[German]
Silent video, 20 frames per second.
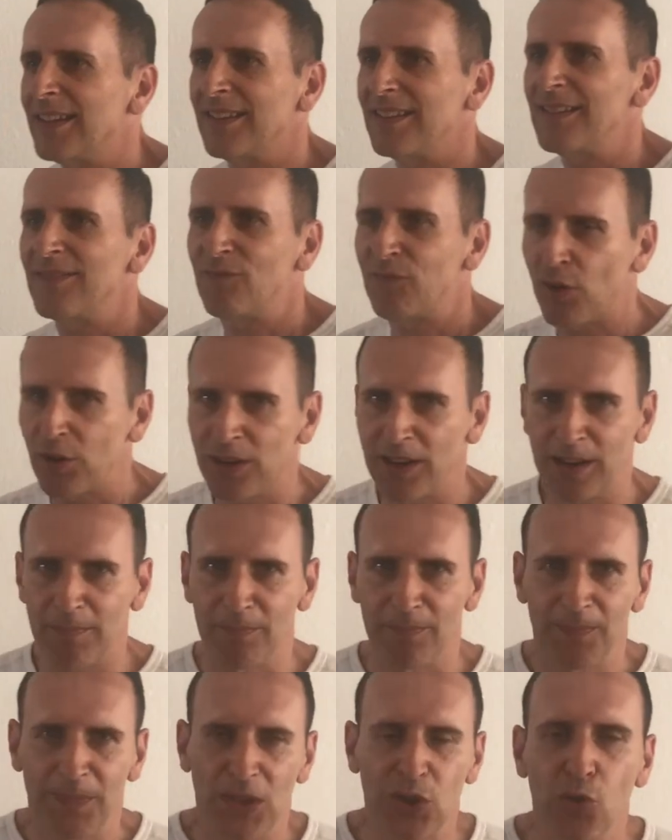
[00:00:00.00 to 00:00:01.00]
äh, von
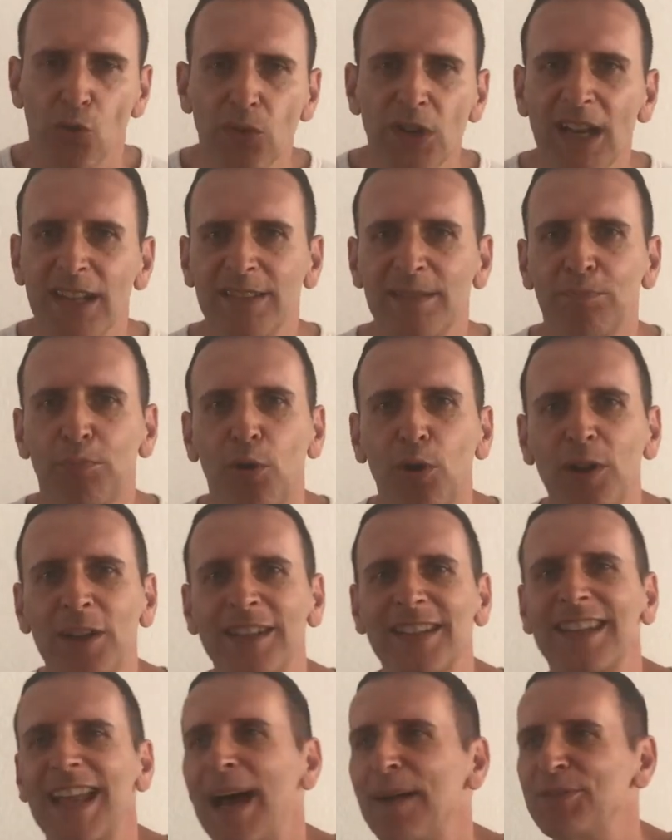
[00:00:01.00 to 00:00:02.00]
dem Jonas
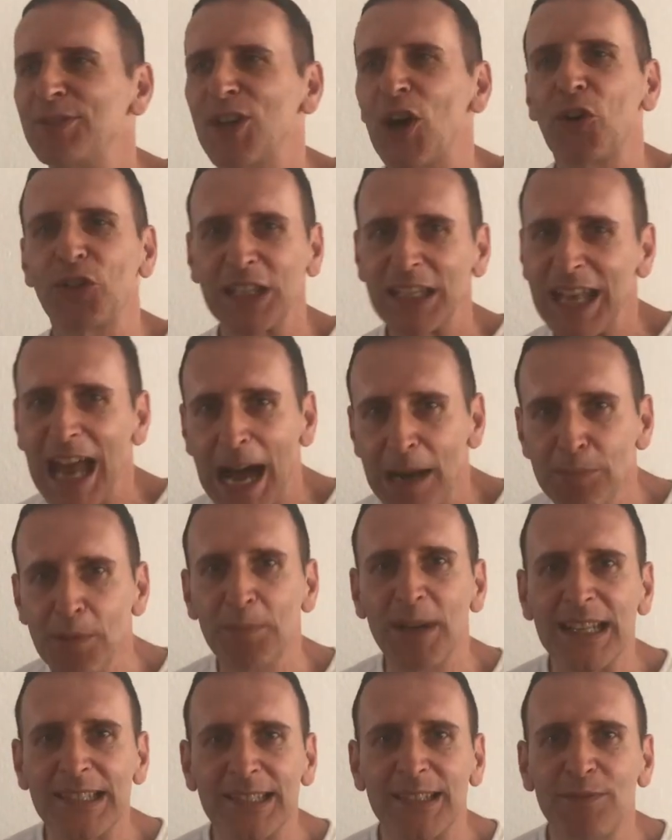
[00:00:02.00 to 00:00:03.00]
Bolt, da habe ich ja auch den Namen
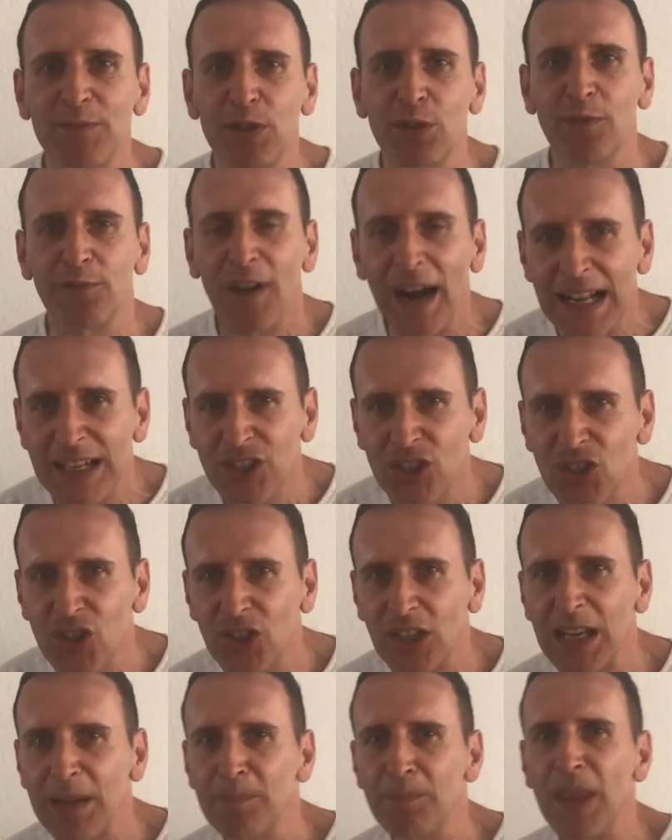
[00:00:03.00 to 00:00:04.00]
im letzten Video falsch
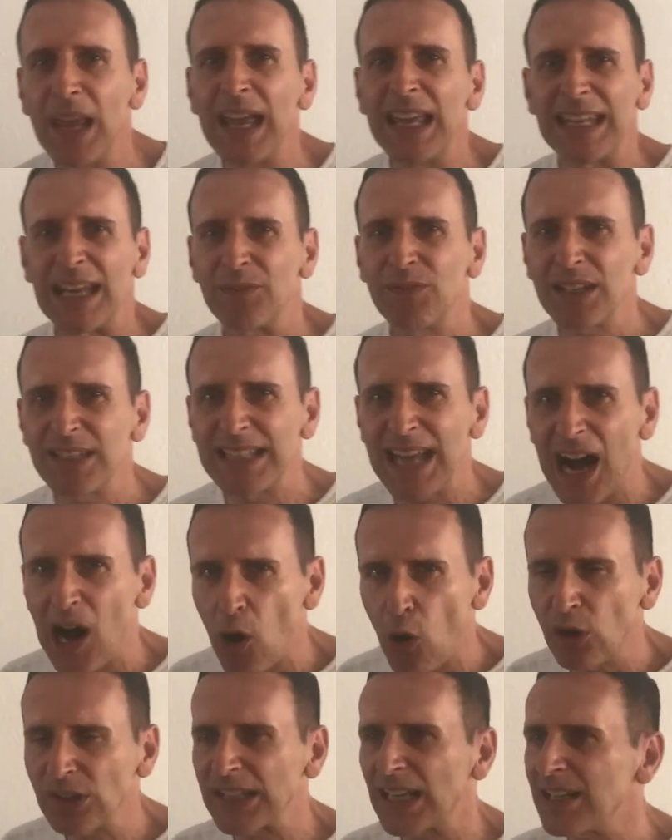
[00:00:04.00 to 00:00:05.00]
geschrieben, da wird ja
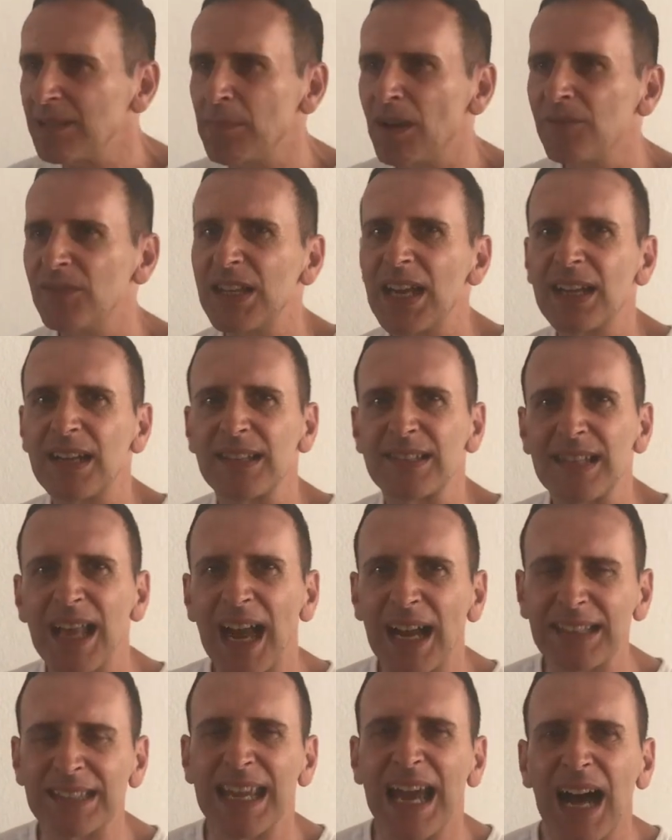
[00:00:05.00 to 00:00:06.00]
auch dann immer wieder
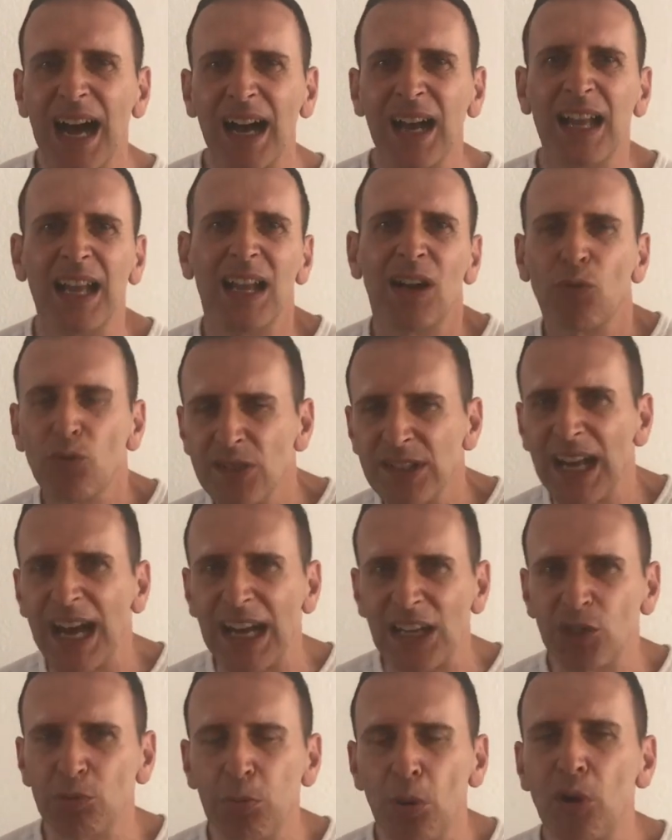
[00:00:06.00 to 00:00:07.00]
gesagt, ja, unser
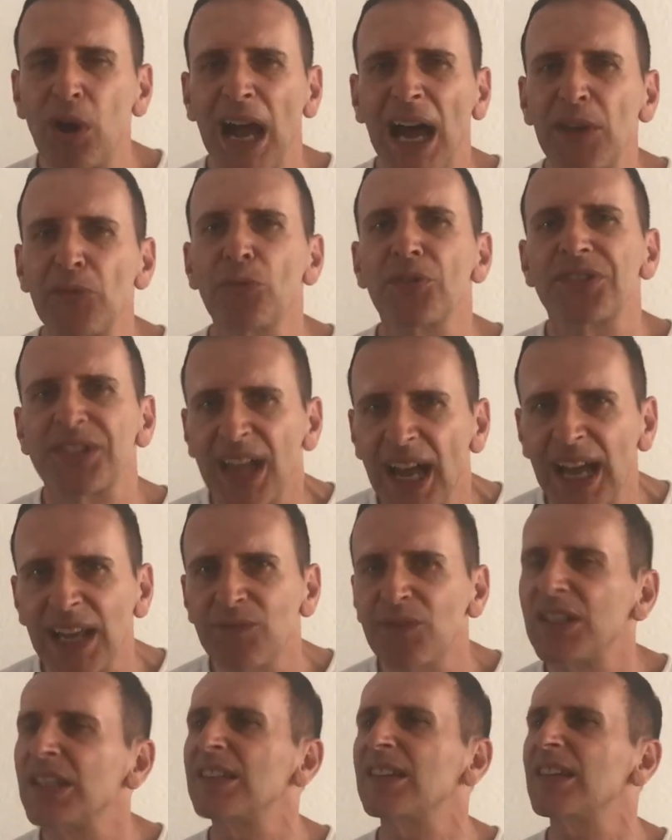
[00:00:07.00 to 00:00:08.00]
Anspruch kann nur
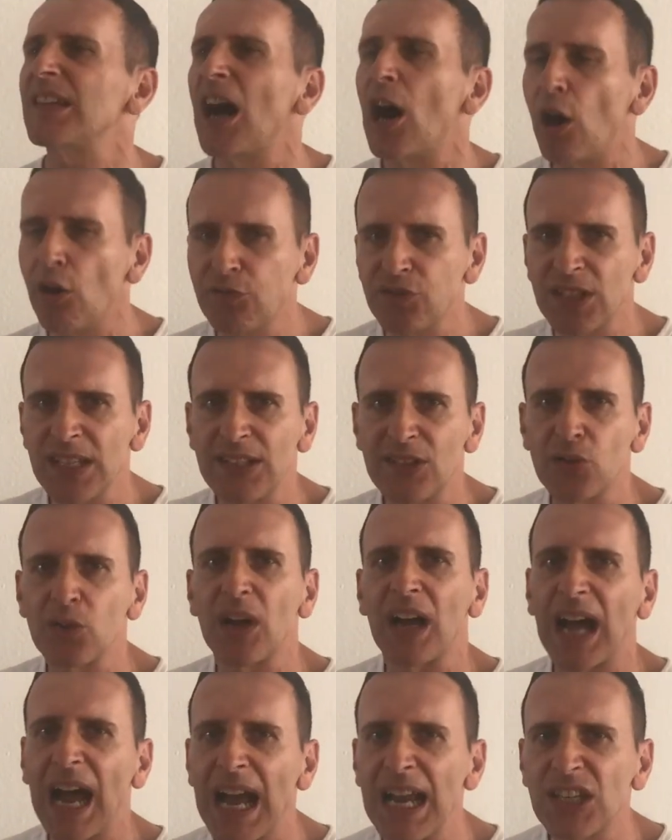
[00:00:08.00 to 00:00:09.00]
sein, wieder den Aufstieg zu
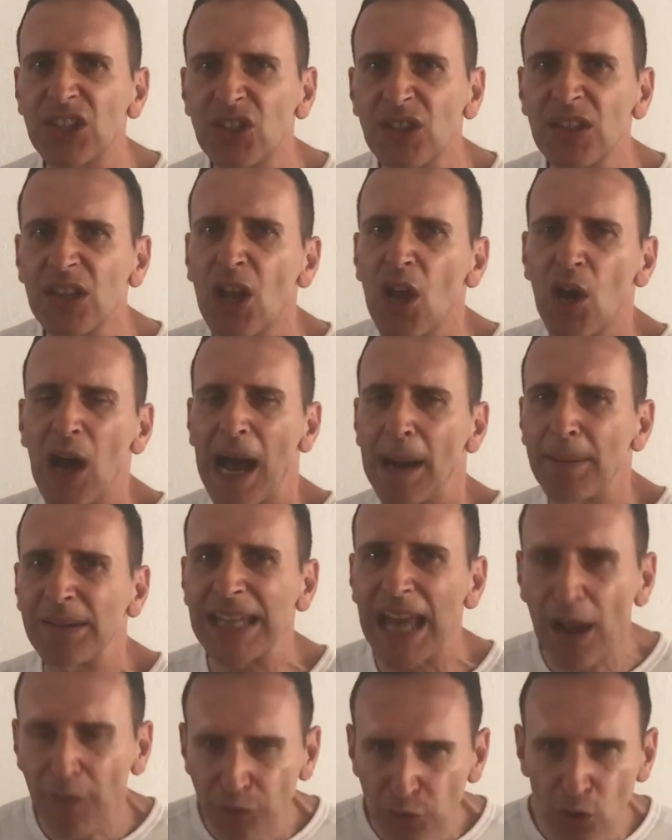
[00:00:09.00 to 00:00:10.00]
erreichen, aber
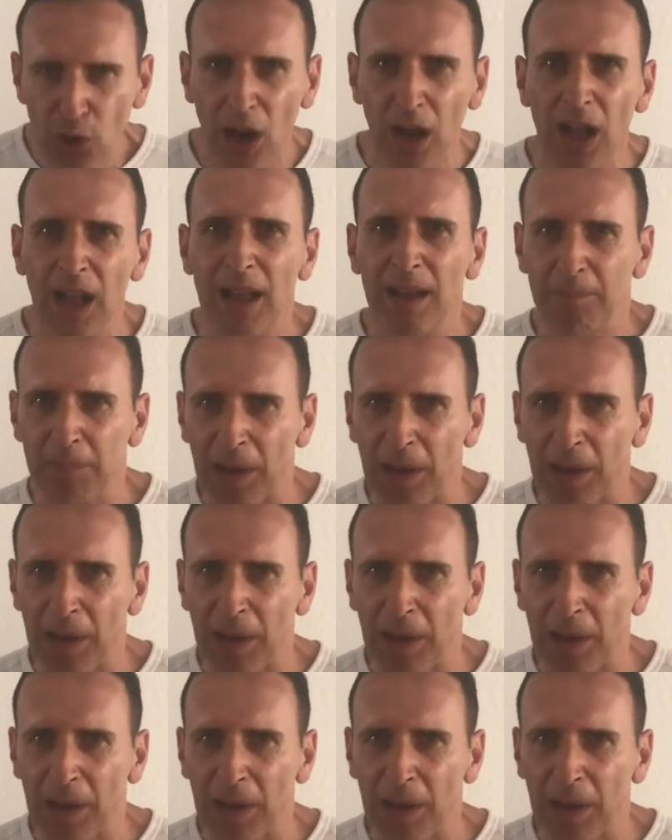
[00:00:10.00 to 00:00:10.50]
dafür